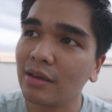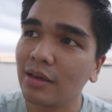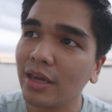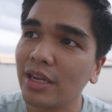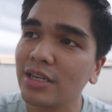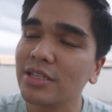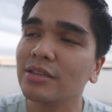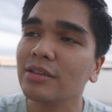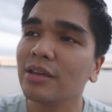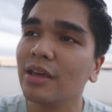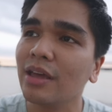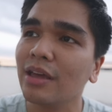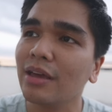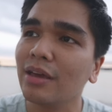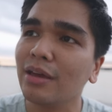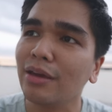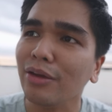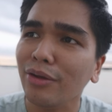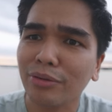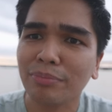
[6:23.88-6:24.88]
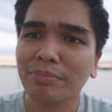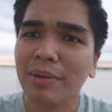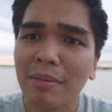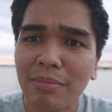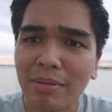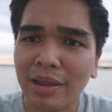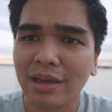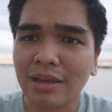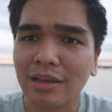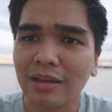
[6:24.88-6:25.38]
and yun
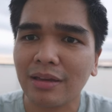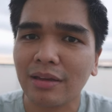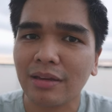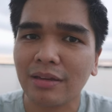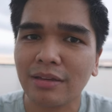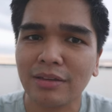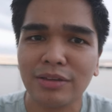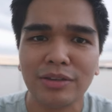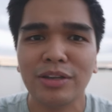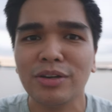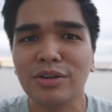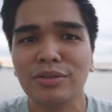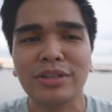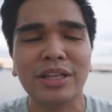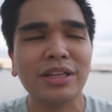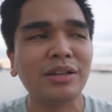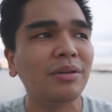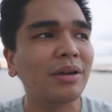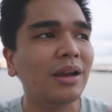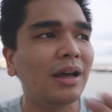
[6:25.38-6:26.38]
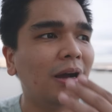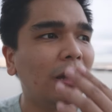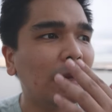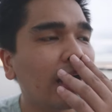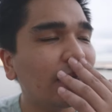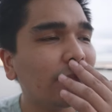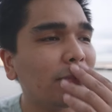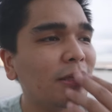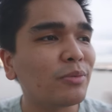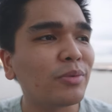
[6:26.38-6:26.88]
public kinontent ko lang.
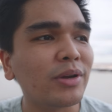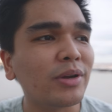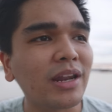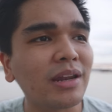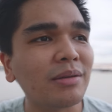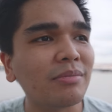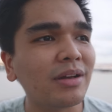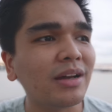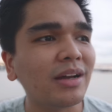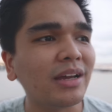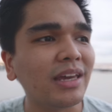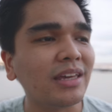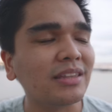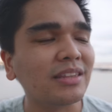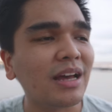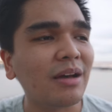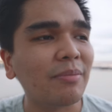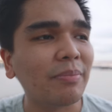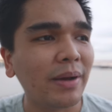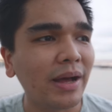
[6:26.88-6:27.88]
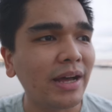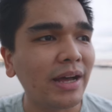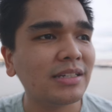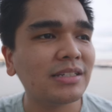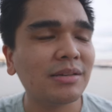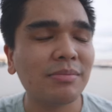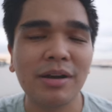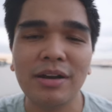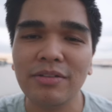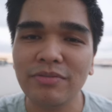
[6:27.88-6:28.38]
I mean, wala namang kita pa sa
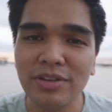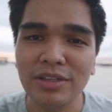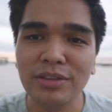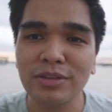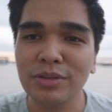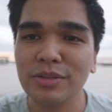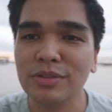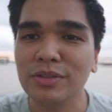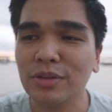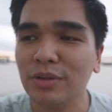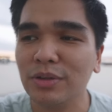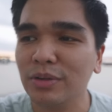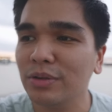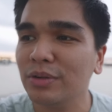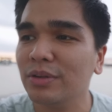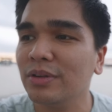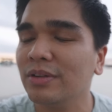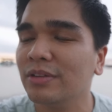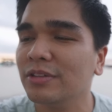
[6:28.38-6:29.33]
mga videos ko.